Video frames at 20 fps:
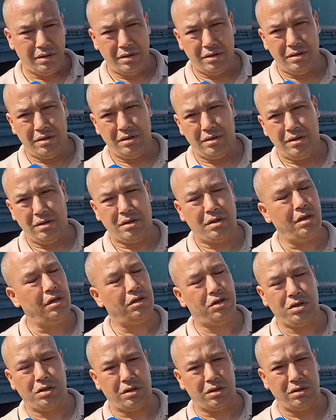ثلاث شهور
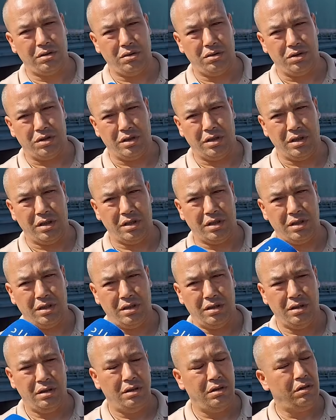ثلاث شهور توجد ثلاث
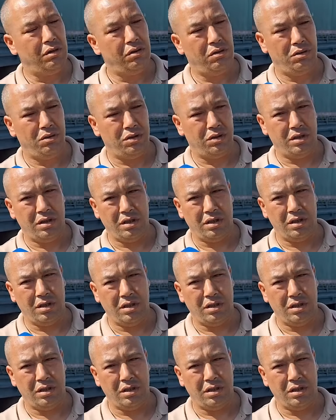شهور توجد توجدي